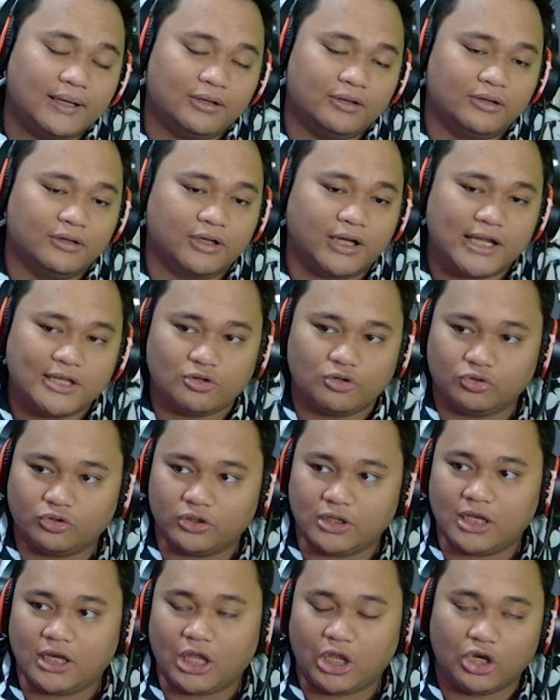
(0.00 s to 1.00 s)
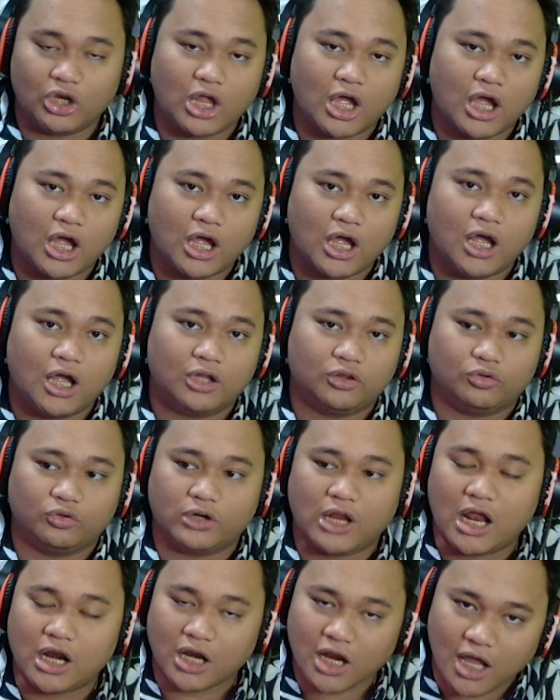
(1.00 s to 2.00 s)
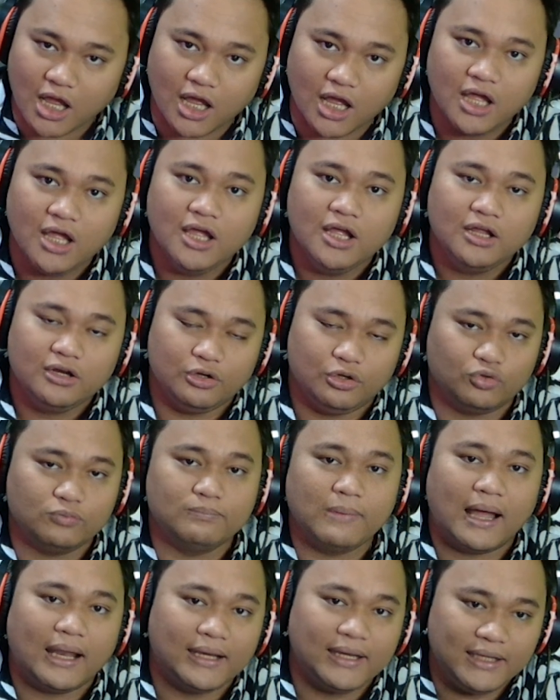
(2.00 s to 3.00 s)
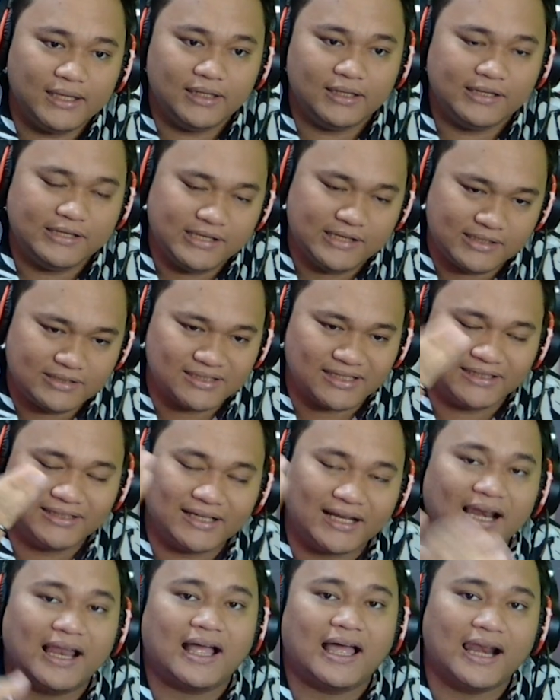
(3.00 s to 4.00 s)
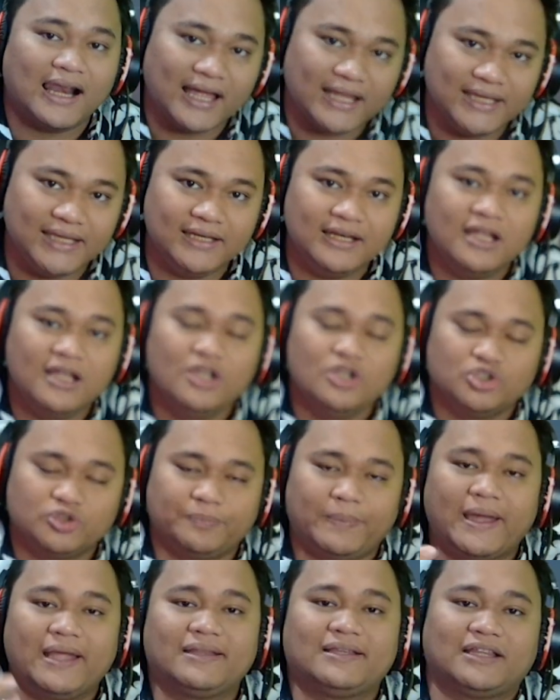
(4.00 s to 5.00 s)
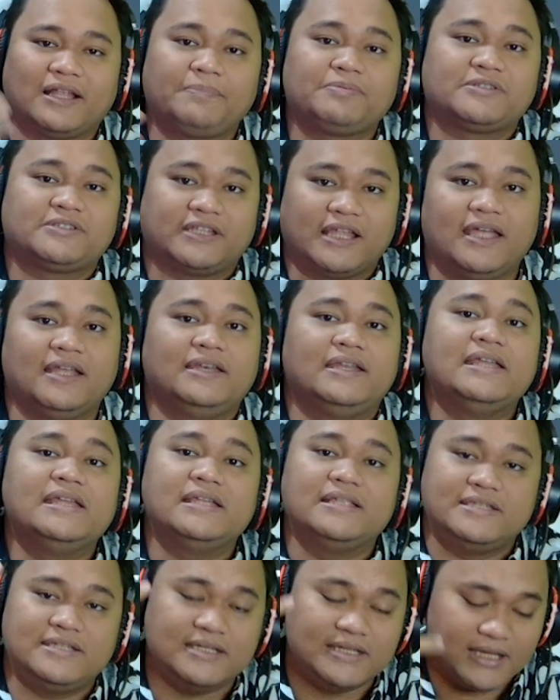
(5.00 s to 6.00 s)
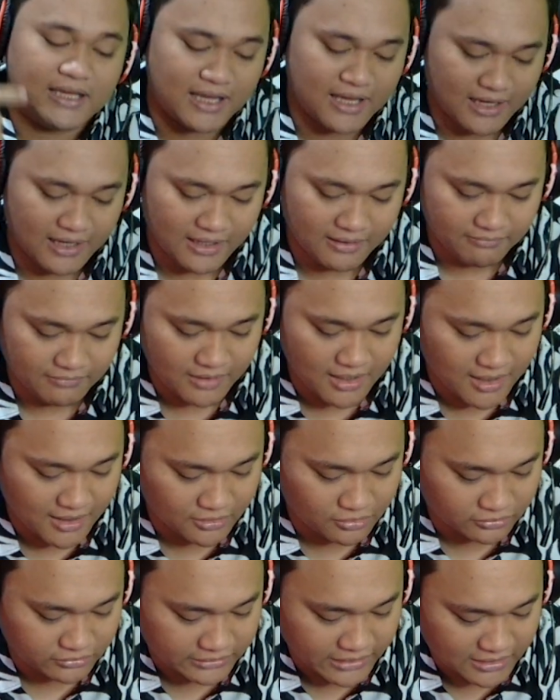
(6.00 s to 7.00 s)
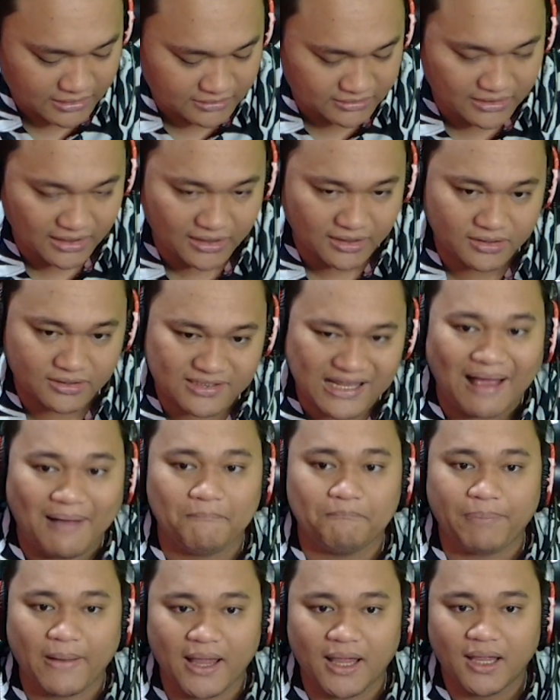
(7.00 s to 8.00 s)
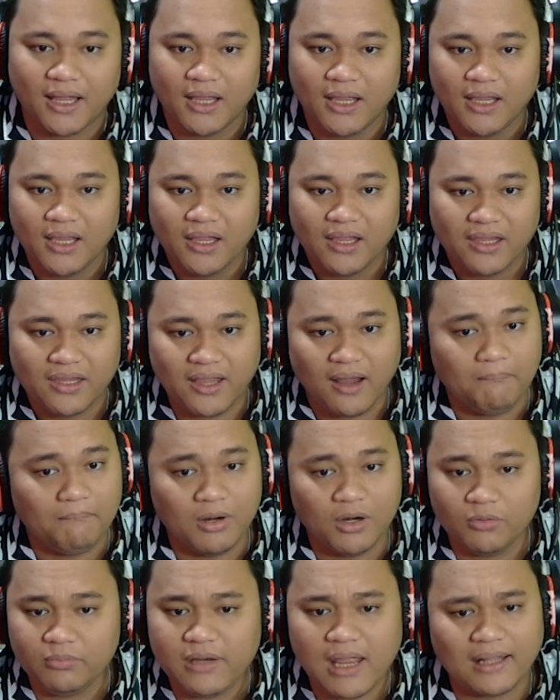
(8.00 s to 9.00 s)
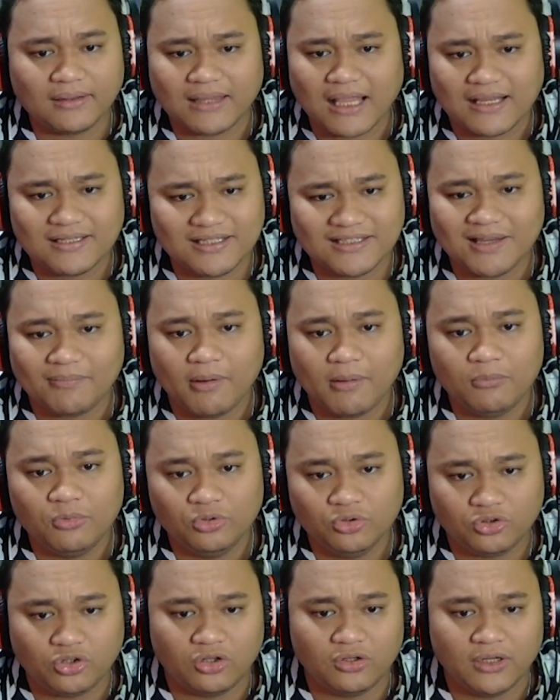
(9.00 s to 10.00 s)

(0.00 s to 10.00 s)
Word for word: Duh, kayak contohnya Layla atau Nana ditumbali, sengaja kalah-kalahin supaya tetap stay di GM ya. Itu trik-trik sampah yang belum diatasi sama Munton.